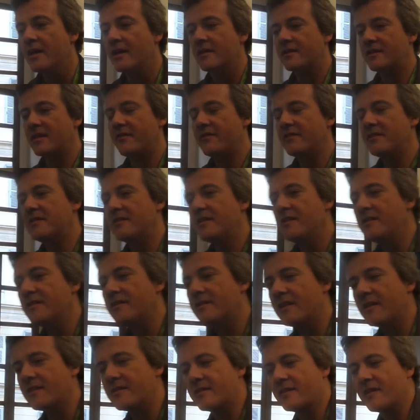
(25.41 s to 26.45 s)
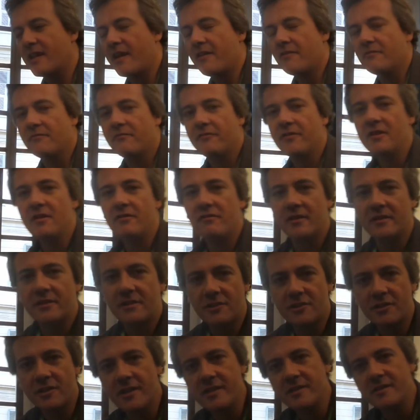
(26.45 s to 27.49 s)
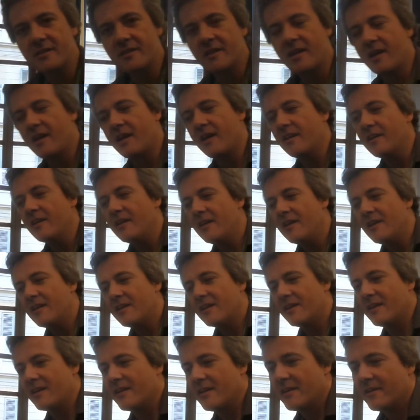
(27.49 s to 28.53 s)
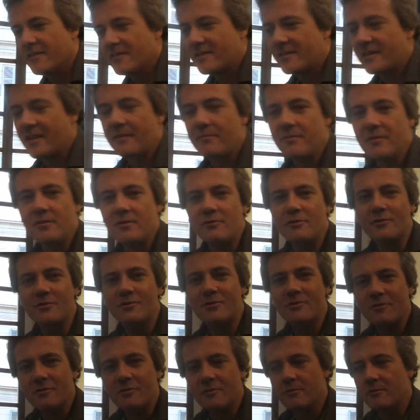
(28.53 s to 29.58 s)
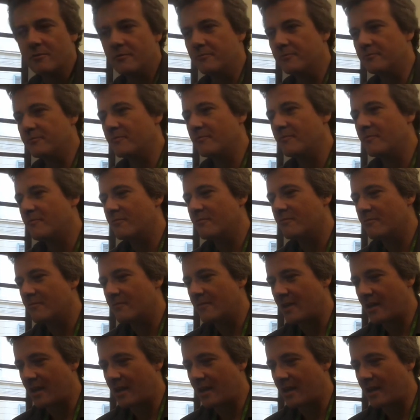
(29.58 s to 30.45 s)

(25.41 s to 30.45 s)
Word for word: Seven Sisters è un film di fantascienza eh, strepitoso, mh, mm,